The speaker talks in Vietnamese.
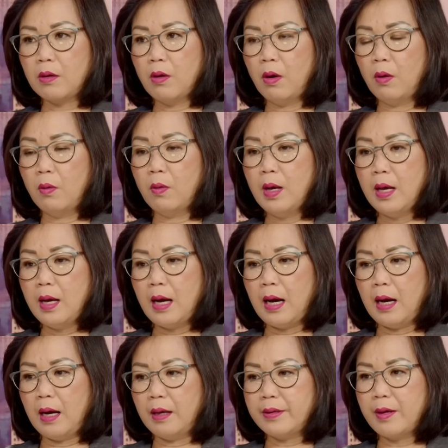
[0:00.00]
cô
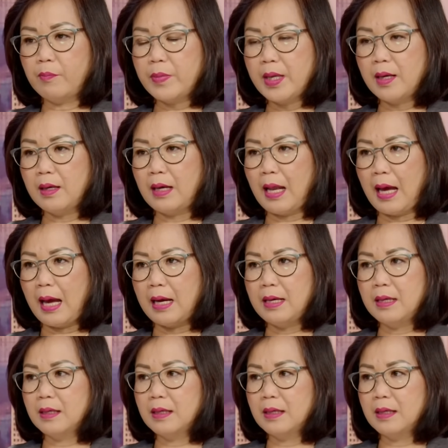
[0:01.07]
à, giống như là